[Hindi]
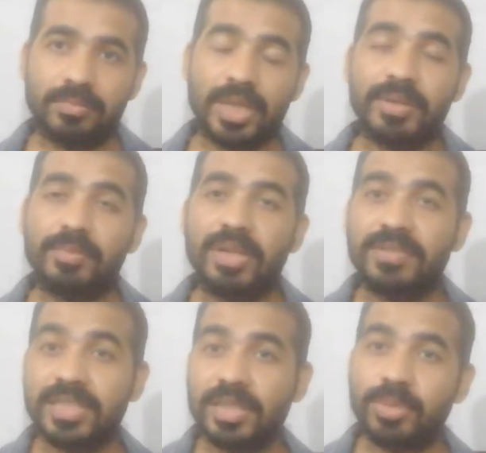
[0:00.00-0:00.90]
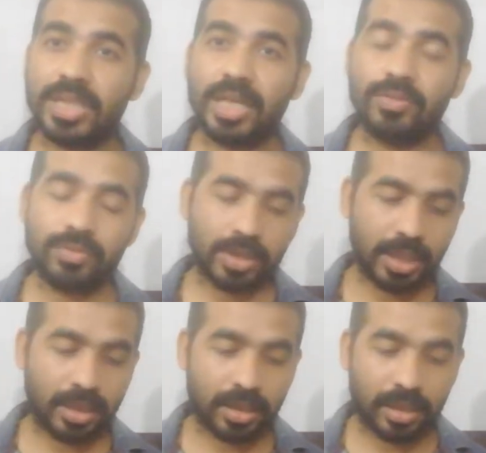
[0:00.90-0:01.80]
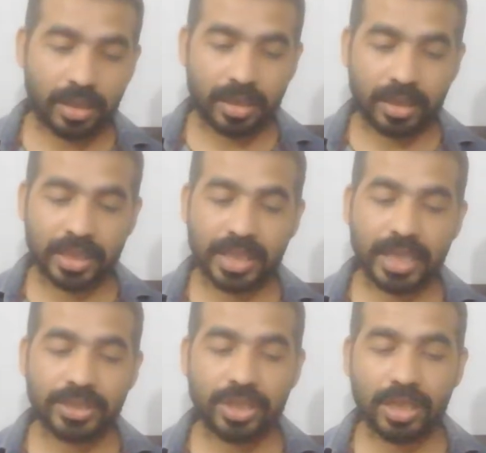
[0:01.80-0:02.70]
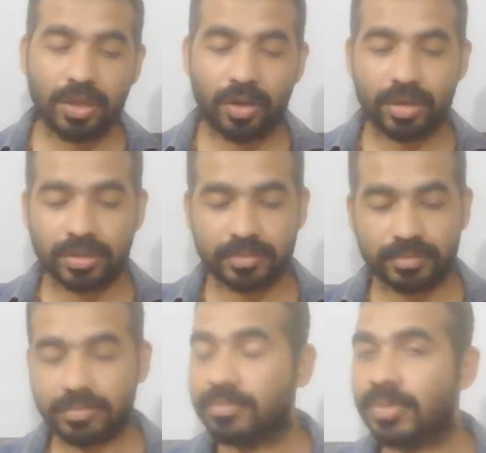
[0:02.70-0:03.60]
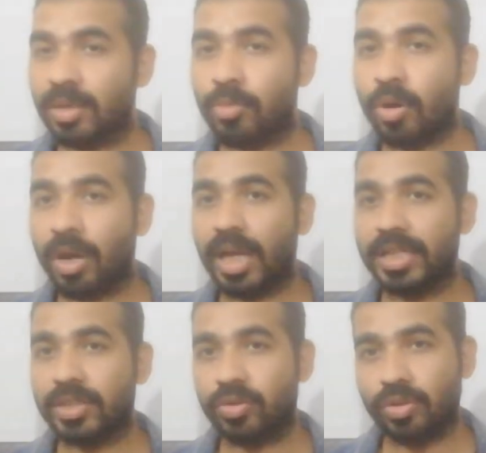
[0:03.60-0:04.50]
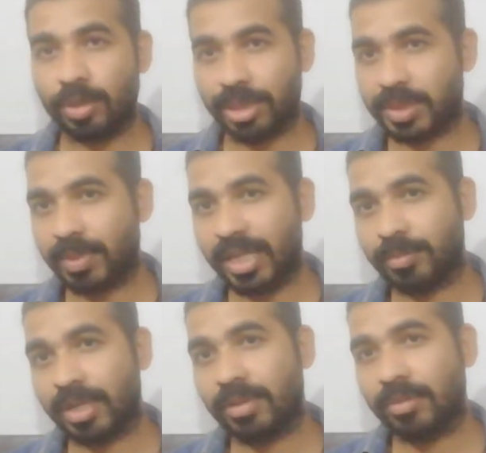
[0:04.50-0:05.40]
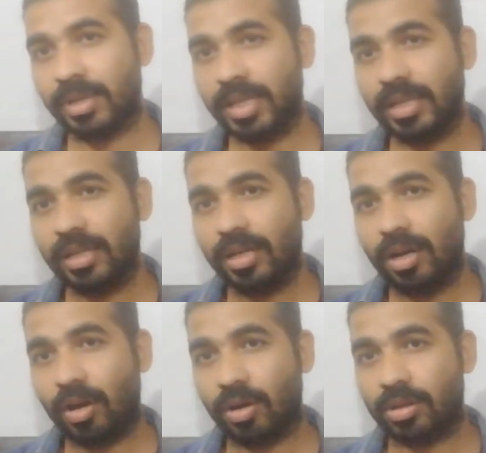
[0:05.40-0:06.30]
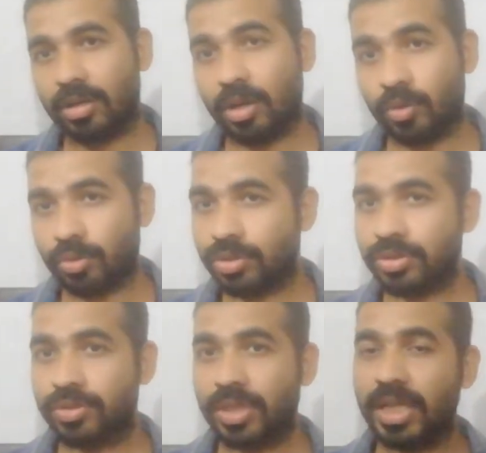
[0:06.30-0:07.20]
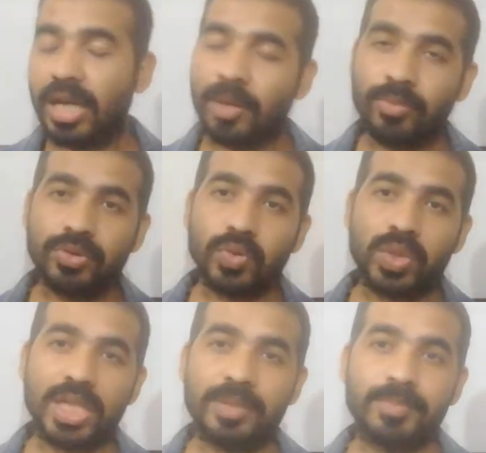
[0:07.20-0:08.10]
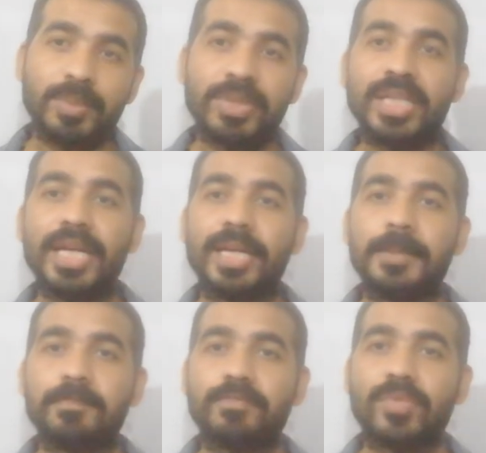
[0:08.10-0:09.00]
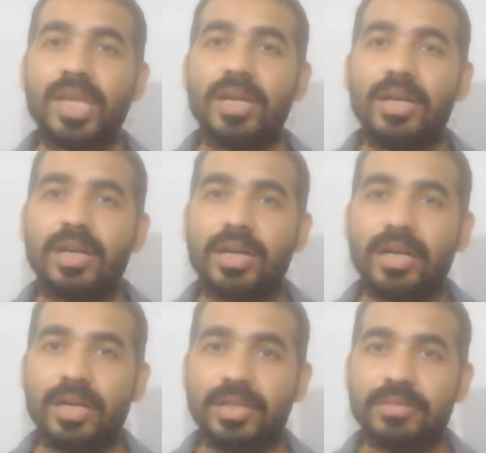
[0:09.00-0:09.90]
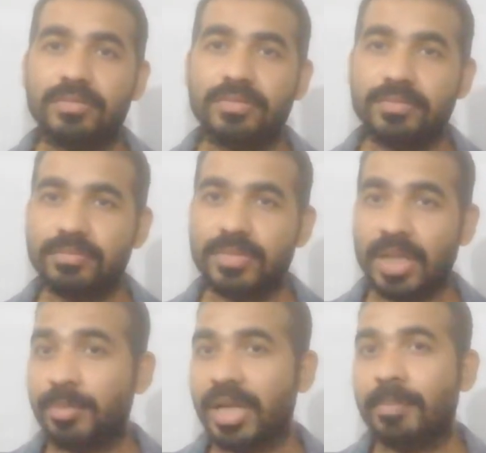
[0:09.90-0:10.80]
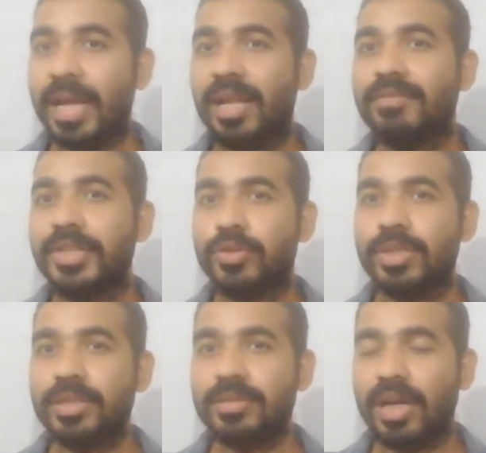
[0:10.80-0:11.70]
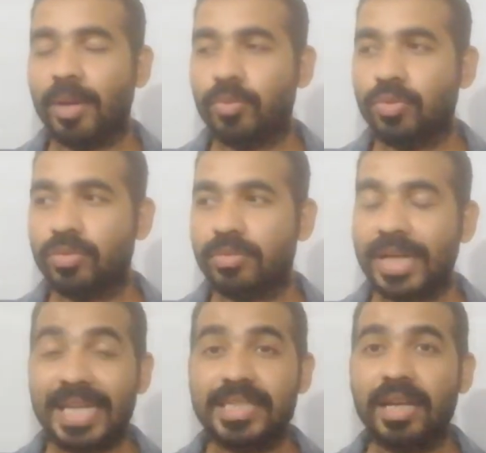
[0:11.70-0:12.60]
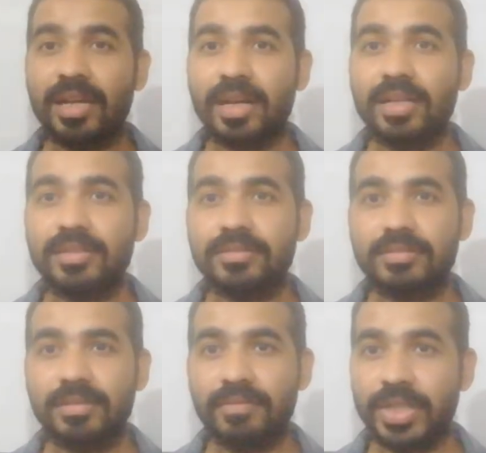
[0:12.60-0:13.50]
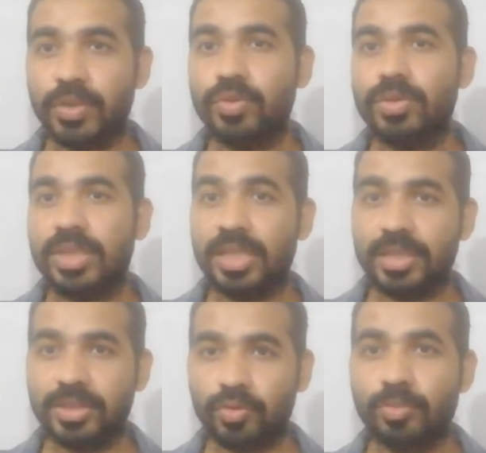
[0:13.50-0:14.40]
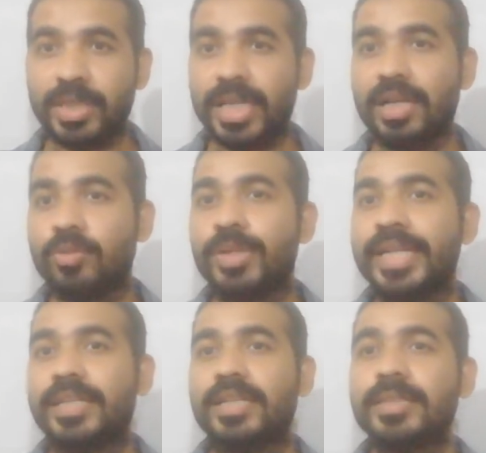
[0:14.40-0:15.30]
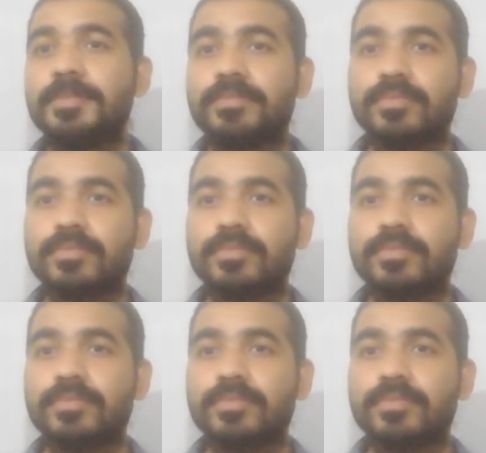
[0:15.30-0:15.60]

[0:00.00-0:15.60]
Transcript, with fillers: मैं एक बार फिर से बता दूं कि रक्तांचल और भोकाल ये दोनों एम प्लेयर पे अवेलेबल हैं और अवरोध जो कि आपको सोनी लीप पे मिल जाएगी आ, ये मेरा पहला वीडियो है आपको कैसा लगा वीडियो ये ज़रूर बताएं कमेंट करके